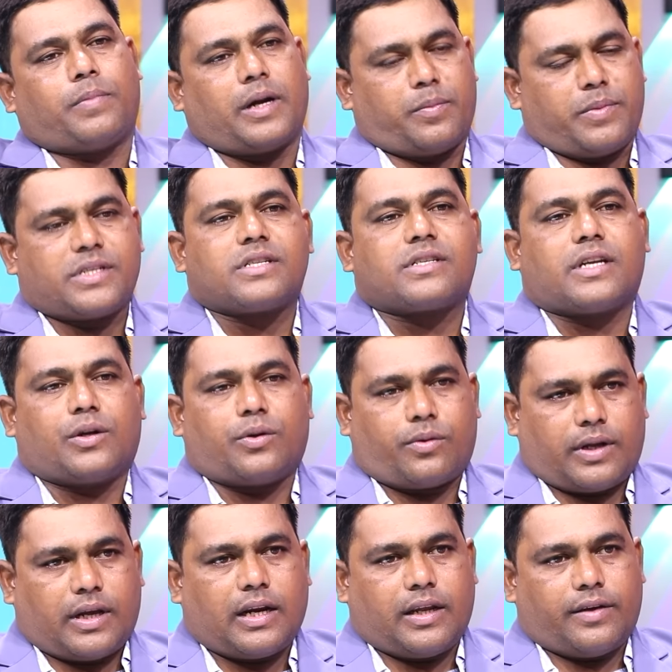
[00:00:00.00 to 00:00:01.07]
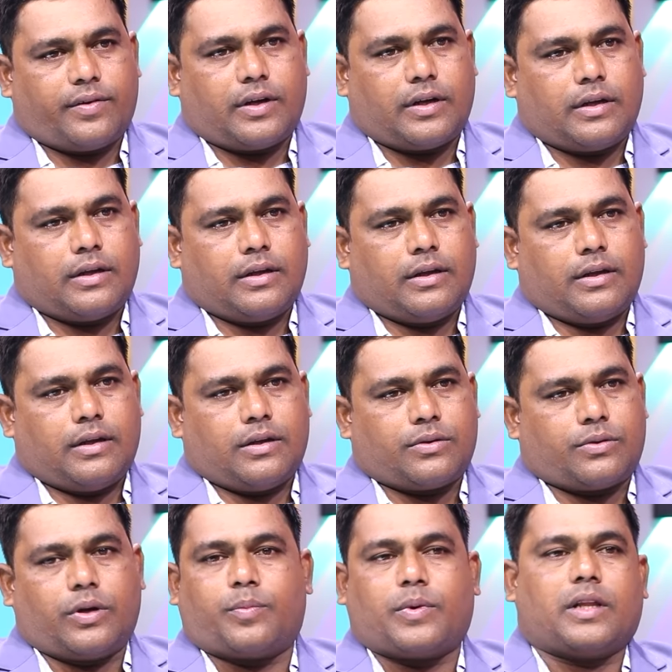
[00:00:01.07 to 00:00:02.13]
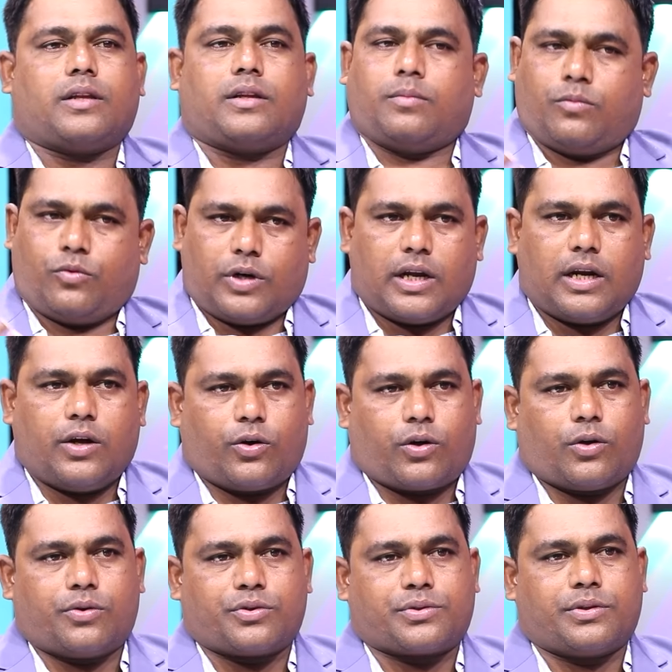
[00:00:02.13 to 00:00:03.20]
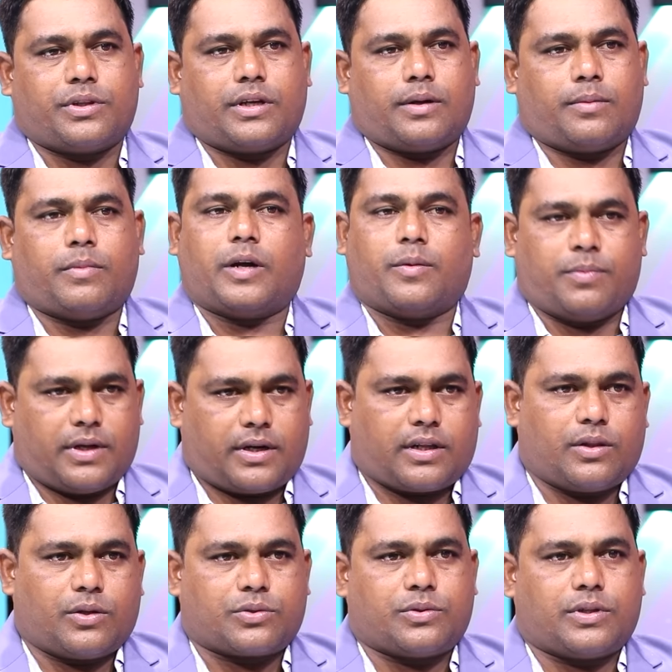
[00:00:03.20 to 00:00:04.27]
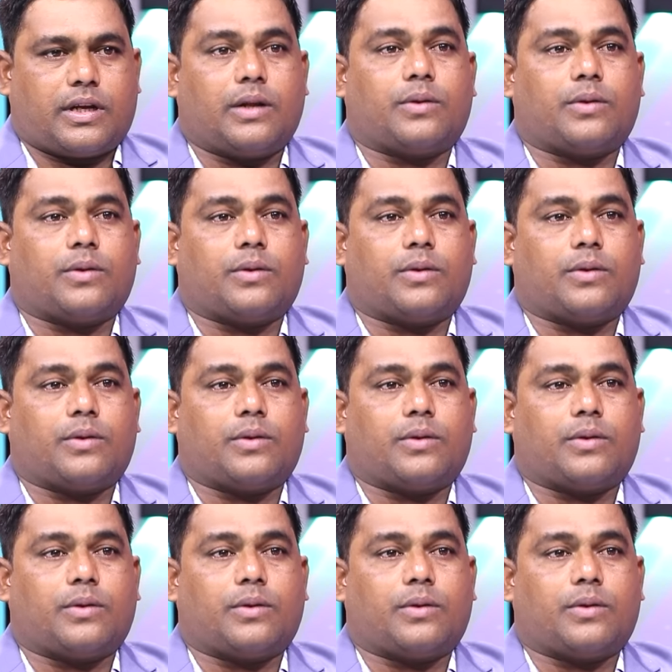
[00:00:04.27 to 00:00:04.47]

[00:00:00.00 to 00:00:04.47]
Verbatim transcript: పర్మిషన్స్ అన్ని ఉన్నాయా లేవా సో ఇప్పుడు అది మూడా లేఅవుట్లో వస్తుందా మహబూబ్నార్ కింద వస్తుందా